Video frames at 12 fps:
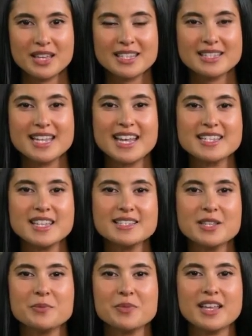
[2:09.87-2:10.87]
L'azienda
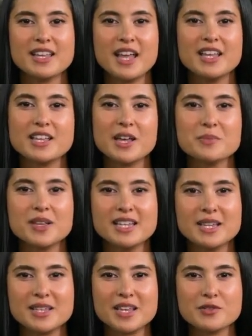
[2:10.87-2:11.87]
si impegna anche a
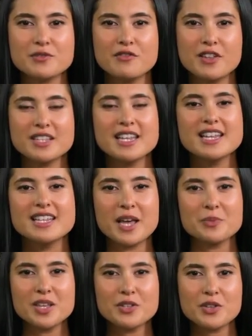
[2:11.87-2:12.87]
mantenere un forte
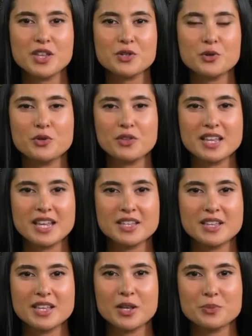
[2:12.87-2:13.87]
legame con la comunità
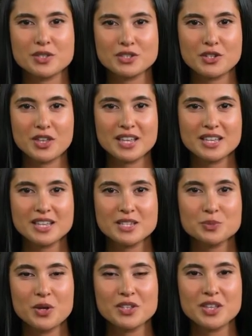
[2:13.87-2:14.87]
degli appassionati di
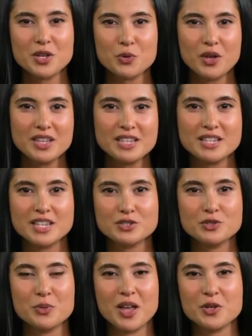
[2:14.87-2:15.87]
sport acquatici e
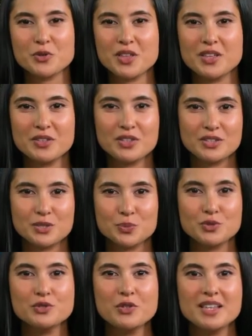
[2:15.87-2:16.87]
subacquei,
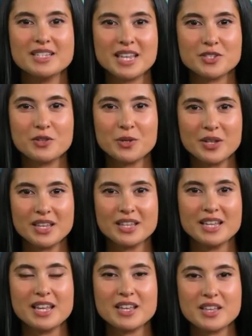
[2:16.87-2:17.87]
sponsorizzando
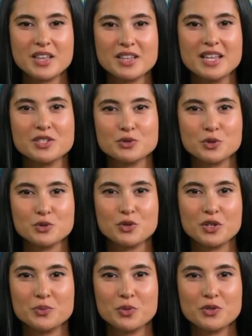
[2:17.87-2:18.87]
eventi e atleti in
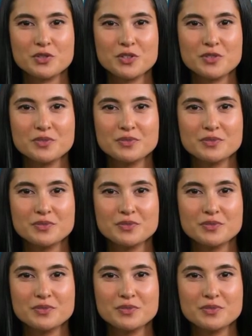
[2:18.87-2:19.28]
tutto il mondo.